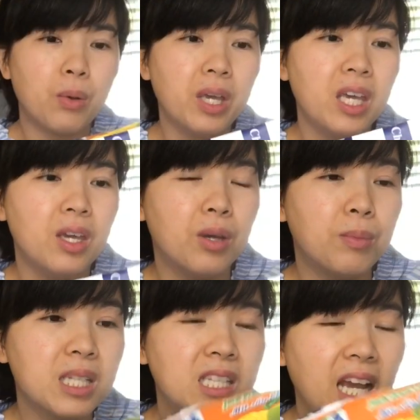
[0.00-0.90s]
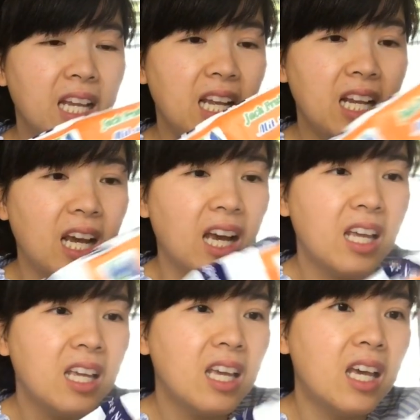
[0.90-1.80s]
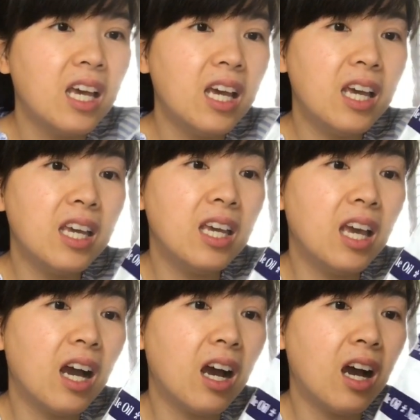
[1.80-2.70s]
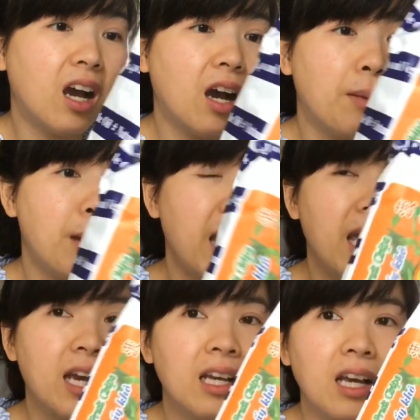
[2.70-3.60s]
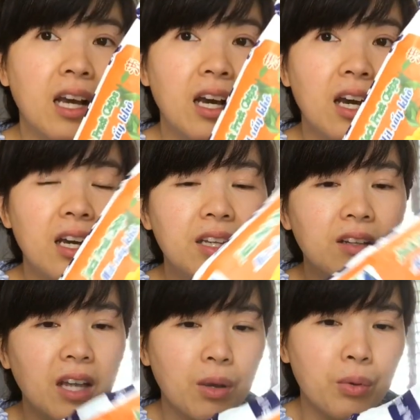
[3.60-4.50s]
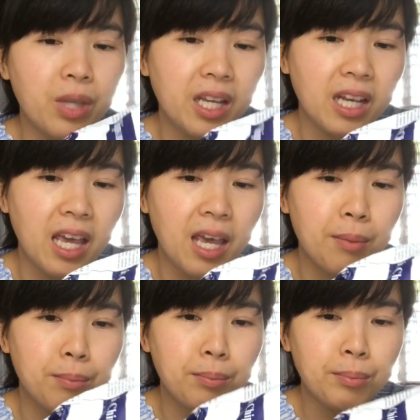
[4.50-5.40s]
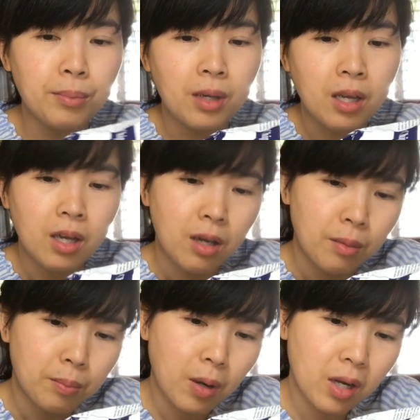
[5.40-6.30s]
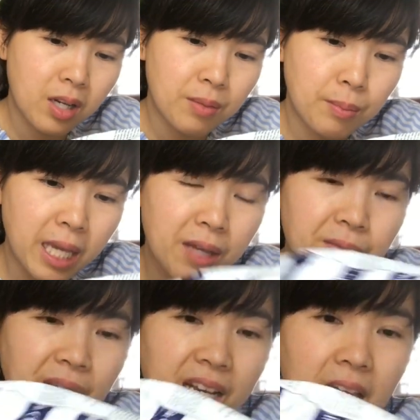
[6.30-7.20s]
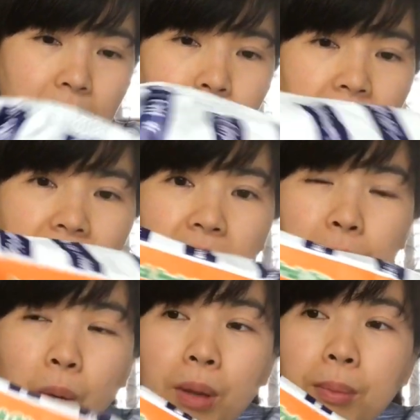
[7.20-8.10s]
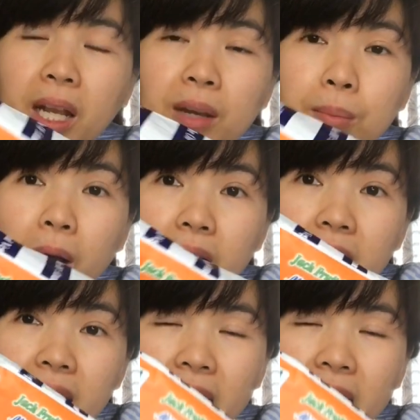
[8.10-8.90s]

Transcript: một cái hiệu mít sấy này nè thì à, họ bán à, hình như này của Việt Nam product made in Việt Nam nè thì một cái bịch bự như